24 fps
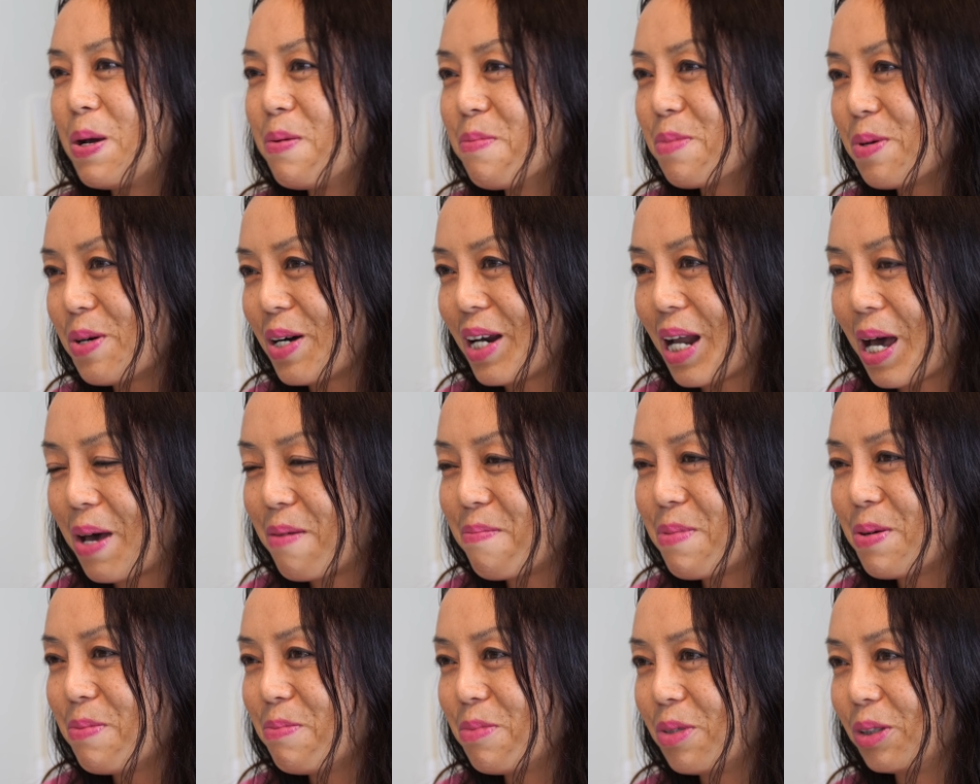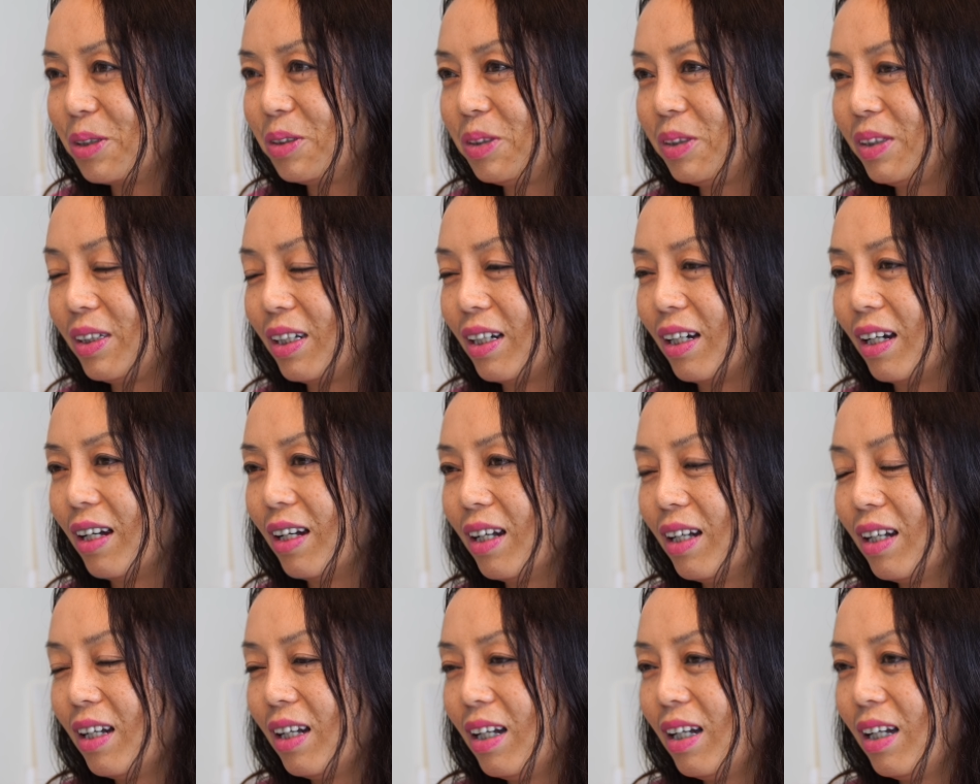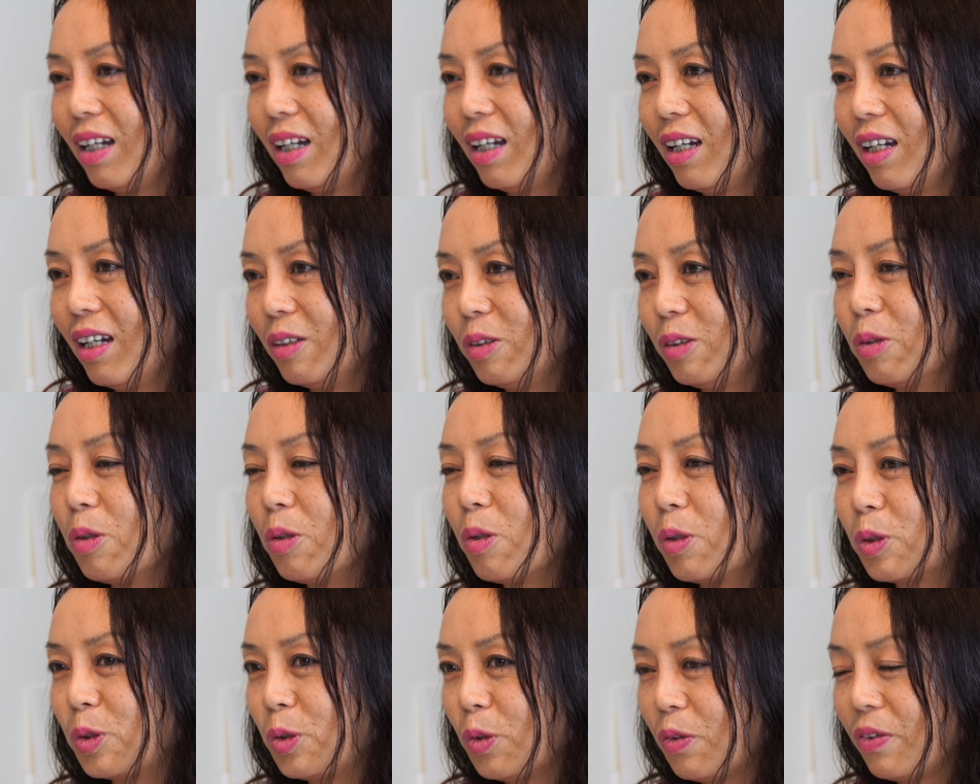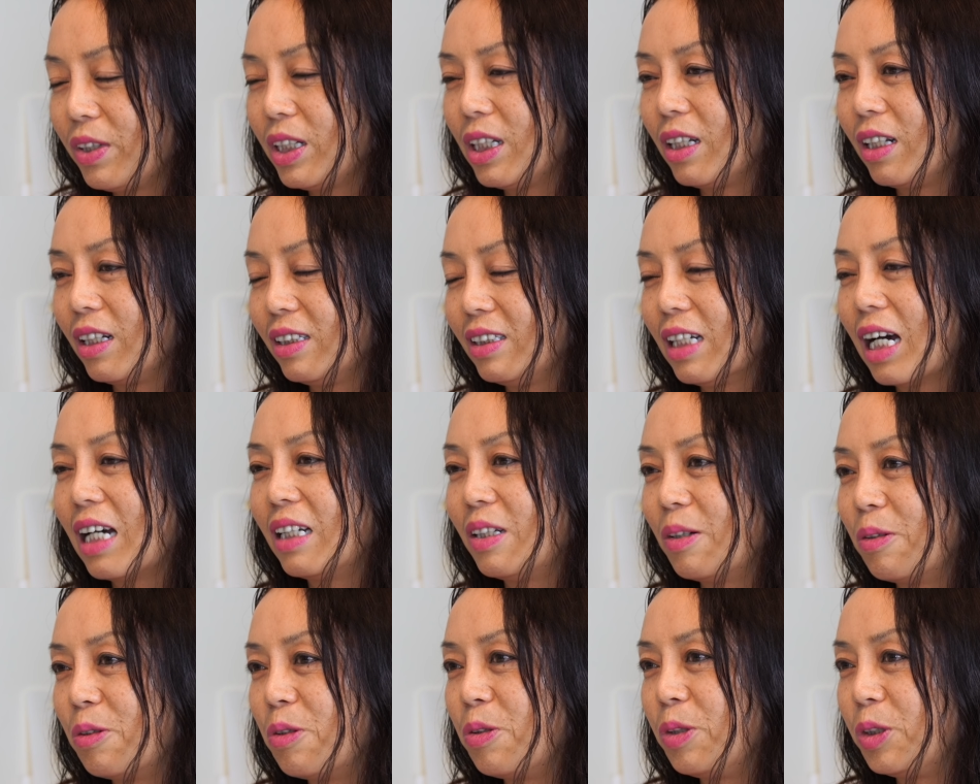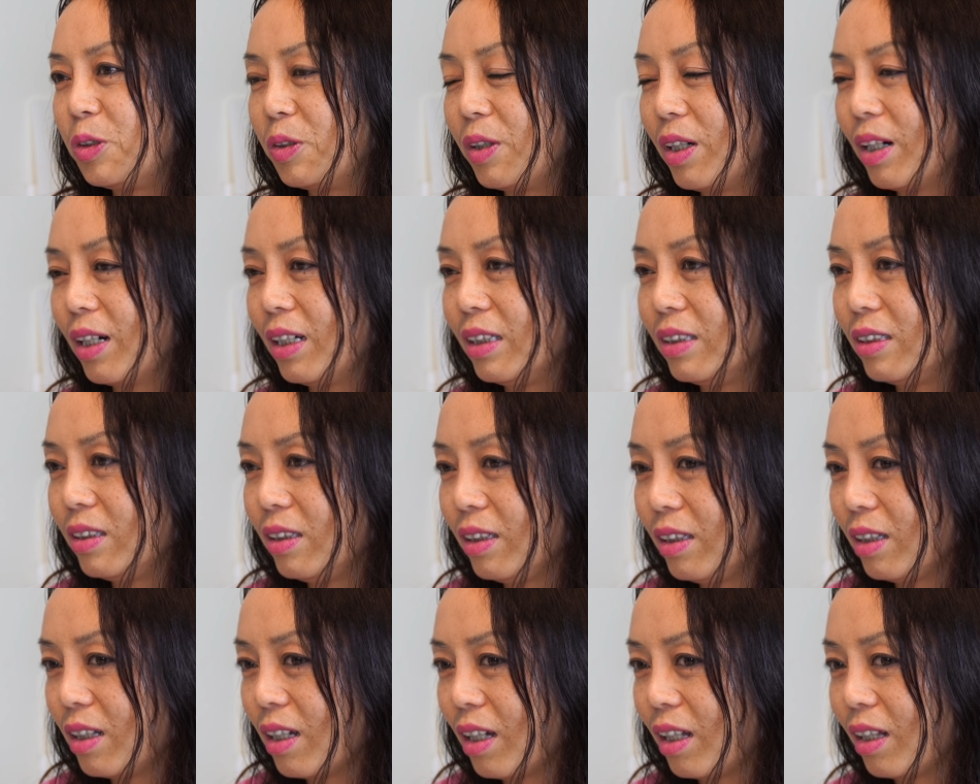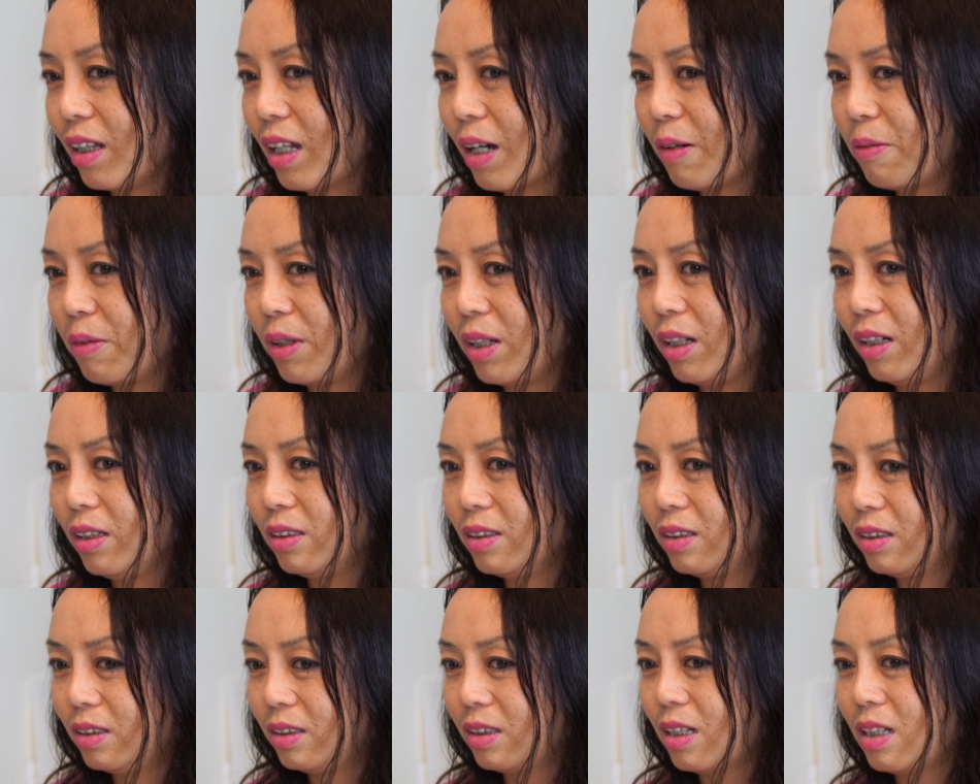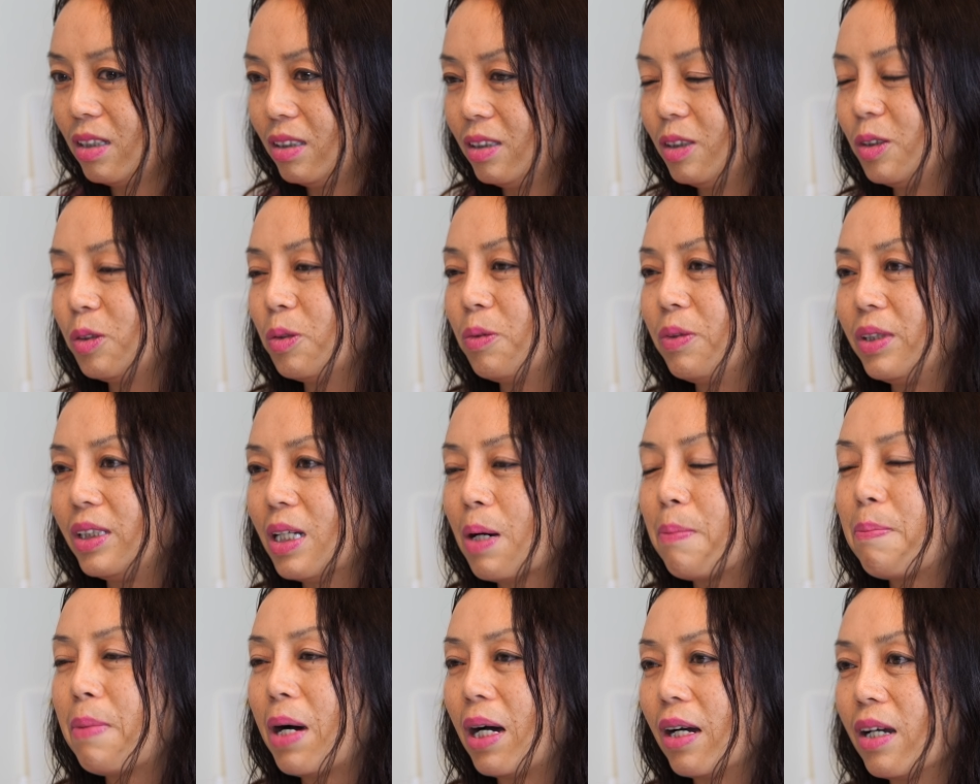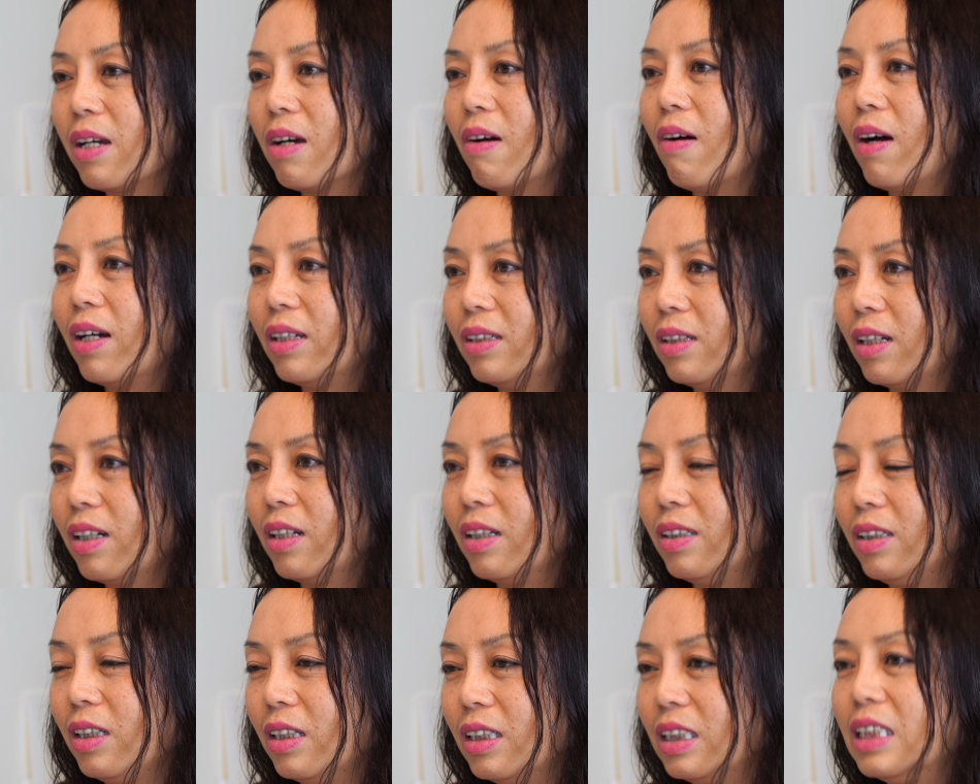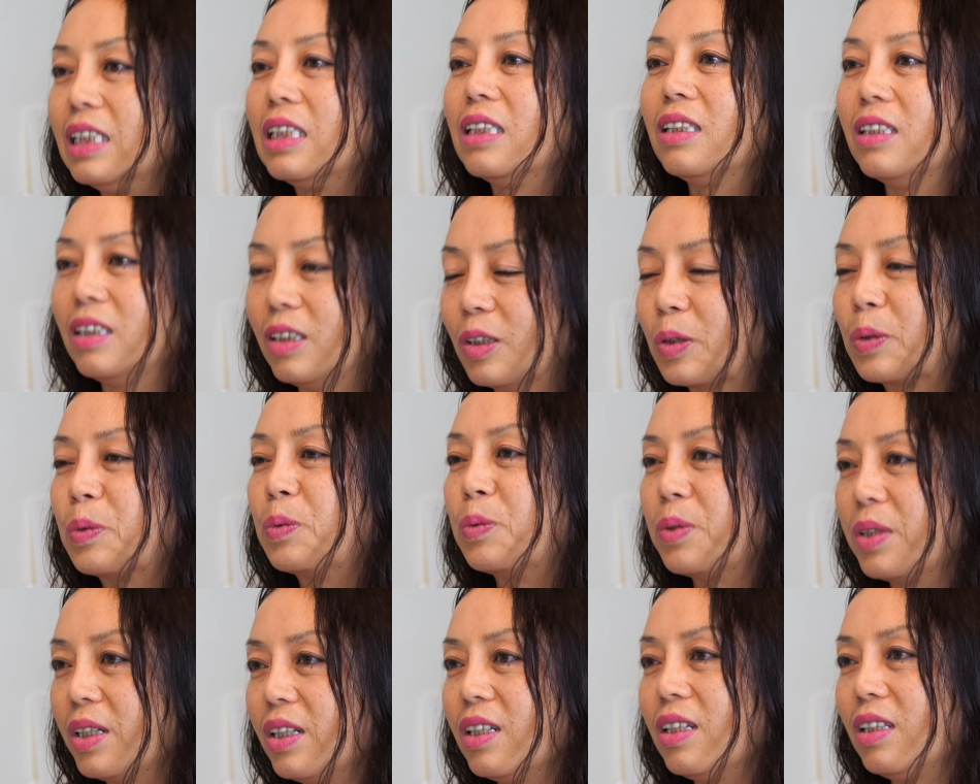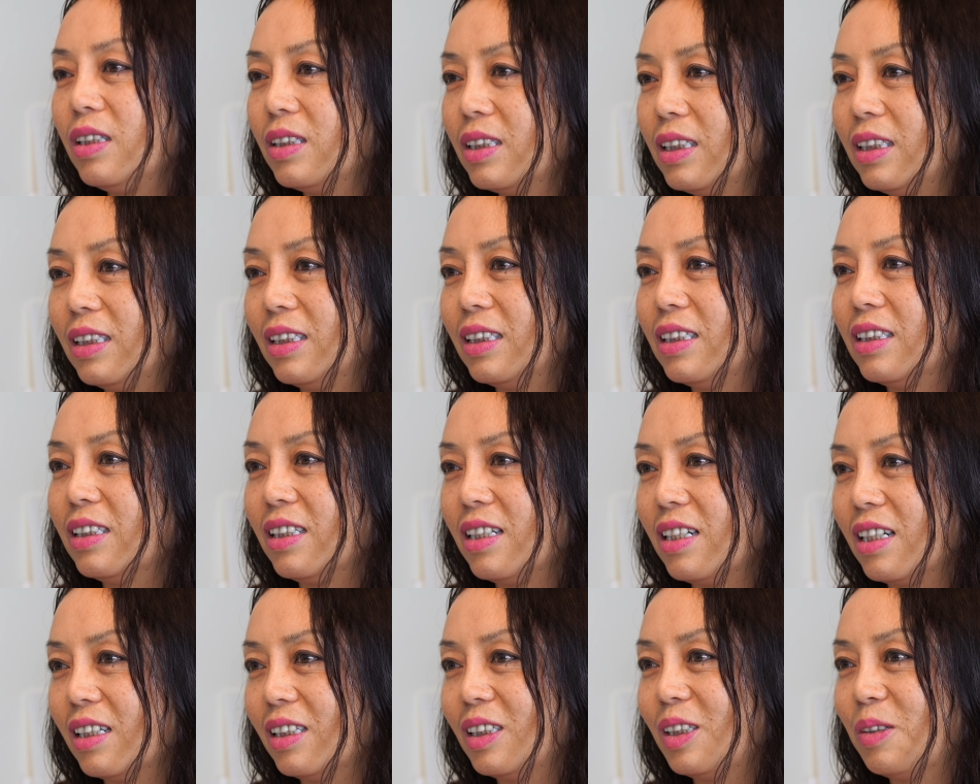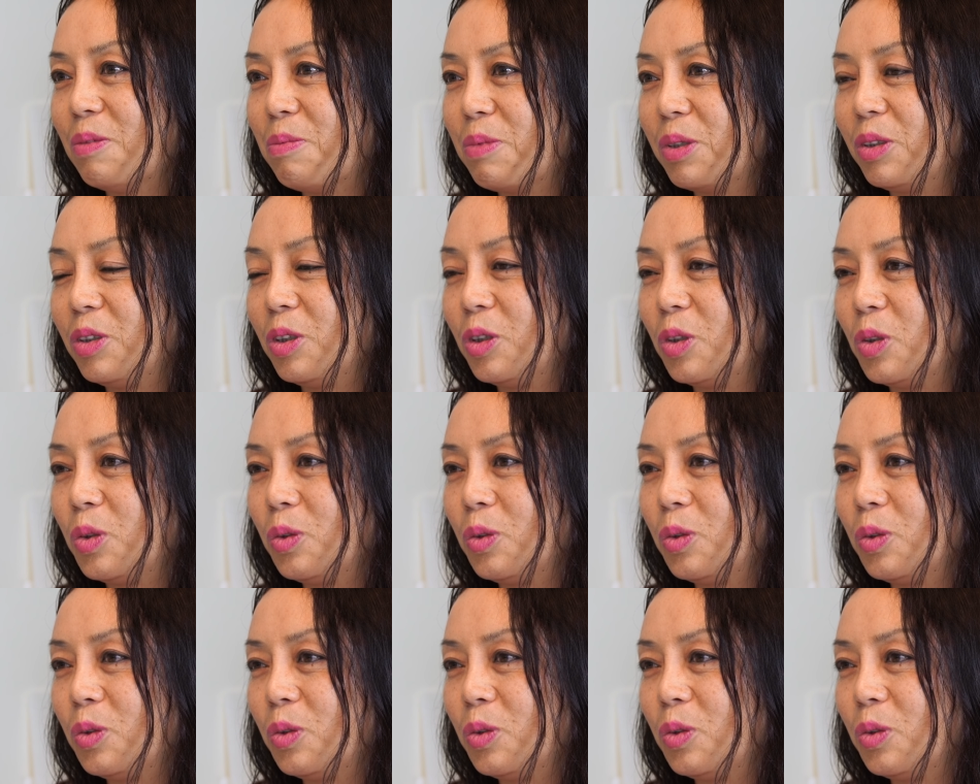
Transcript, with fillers: 奔波来奔波去的。如果作为你的家人，我会觉得很心疼；，但为但是作为像朋友啊，像那些其实是鼓励你、支持你这么去